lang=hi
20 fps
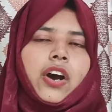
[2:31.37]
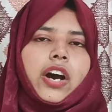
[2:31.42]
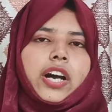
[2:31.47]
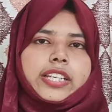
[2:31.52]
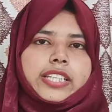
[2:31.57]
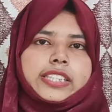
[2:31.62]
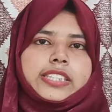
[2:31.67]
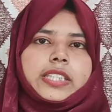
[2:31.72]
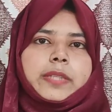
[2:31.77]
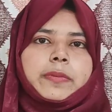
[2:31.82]

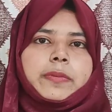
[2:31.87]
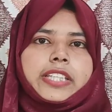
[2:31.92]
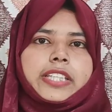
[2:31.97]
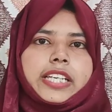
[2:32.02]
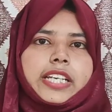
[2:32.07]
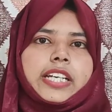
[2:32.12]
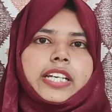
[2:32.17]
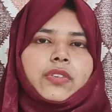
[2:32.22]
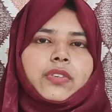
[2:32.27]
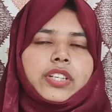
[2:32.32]
और किसी भी
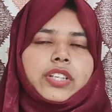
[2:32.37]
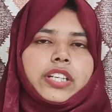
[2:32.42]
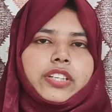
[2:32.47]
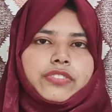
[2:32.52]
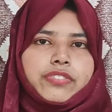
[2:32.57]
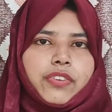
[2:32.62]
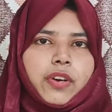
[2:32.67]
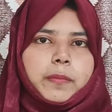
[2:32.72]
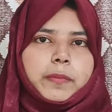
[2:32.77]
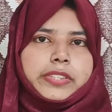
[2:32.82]
तरह का कोई
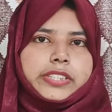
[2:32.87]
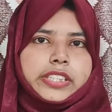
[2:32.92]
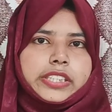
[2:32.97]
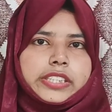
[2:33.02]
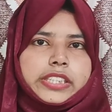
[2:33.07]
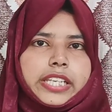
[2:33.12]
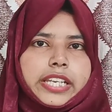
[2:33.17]
इन्फॉर्मेशन